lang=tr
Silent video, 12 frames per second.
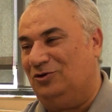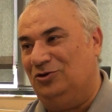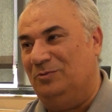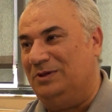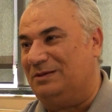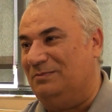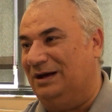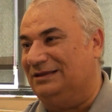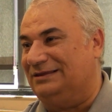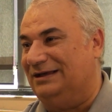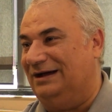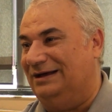ekonomik
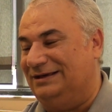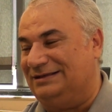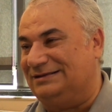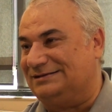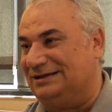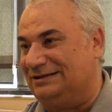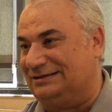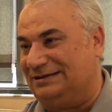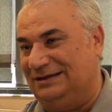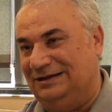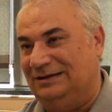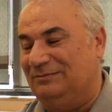mantığa, iktisat
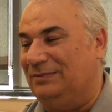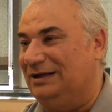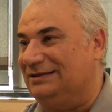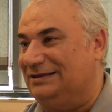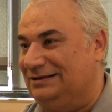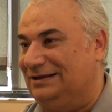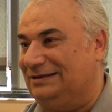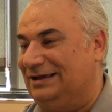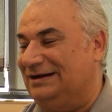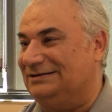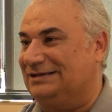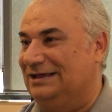mantığına
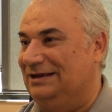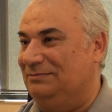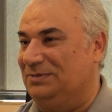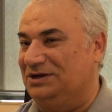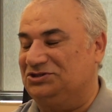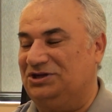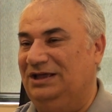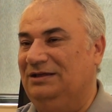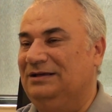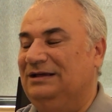ters gelen bir şey.